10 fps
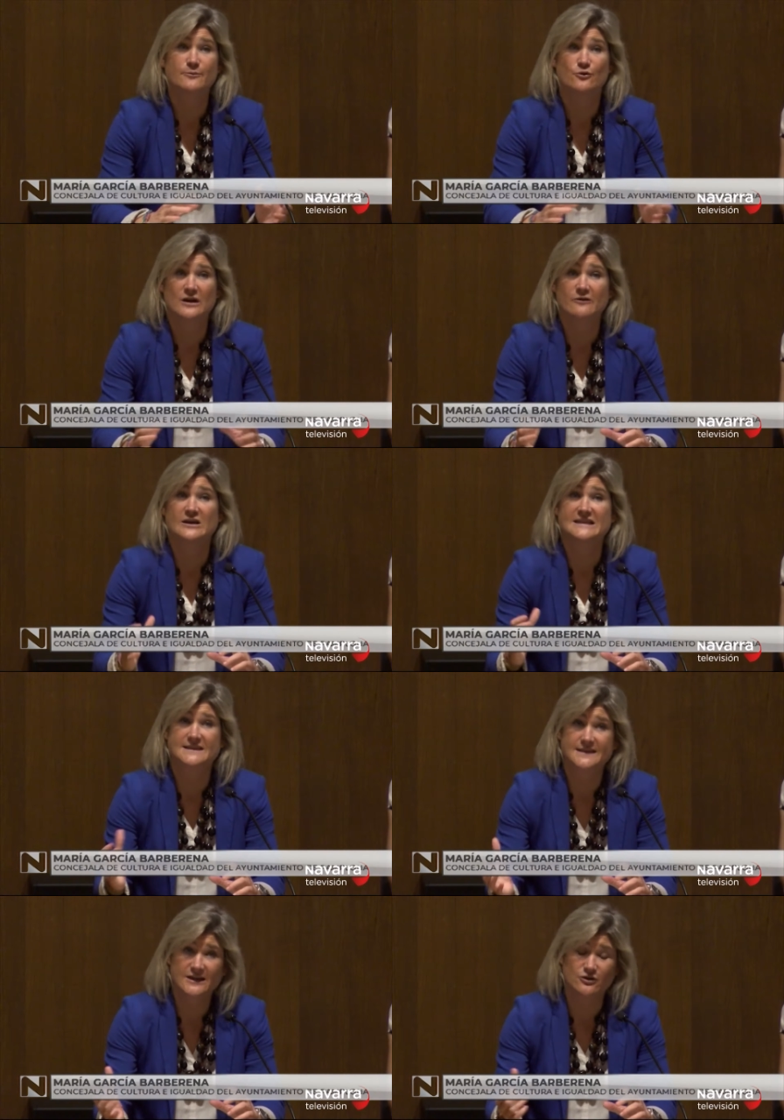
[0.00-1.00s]
por un lado, el
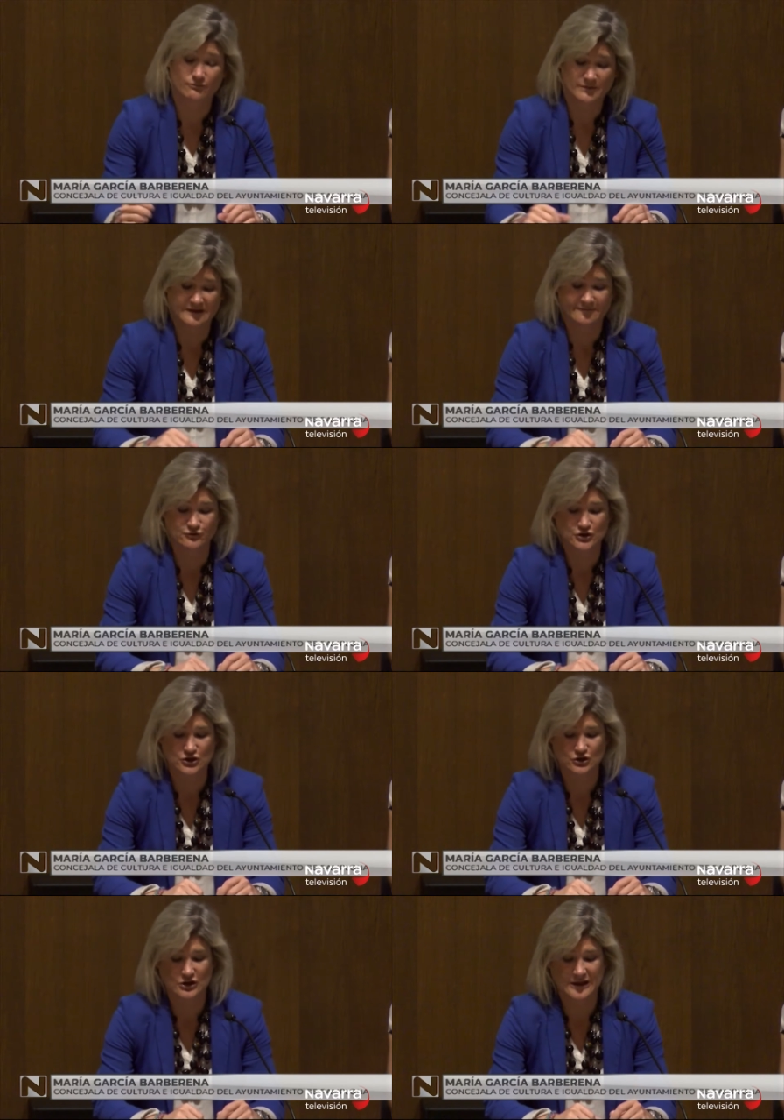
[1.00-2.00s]
estreno y
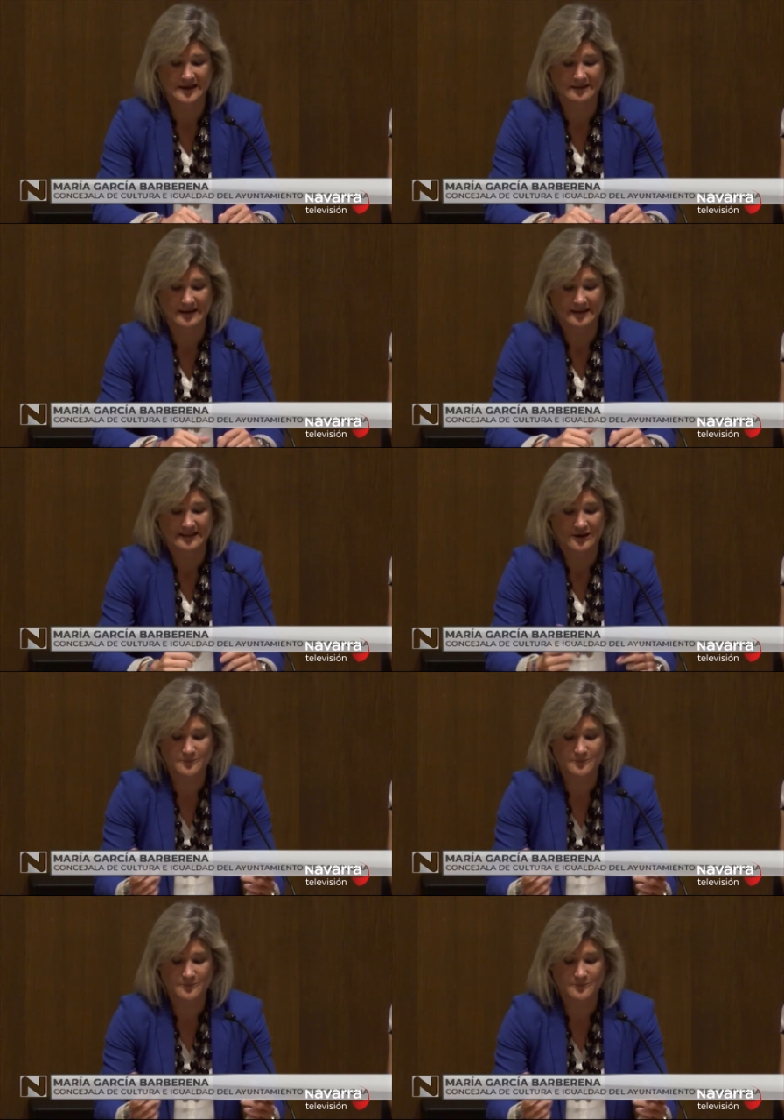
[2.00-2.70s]
difusión de,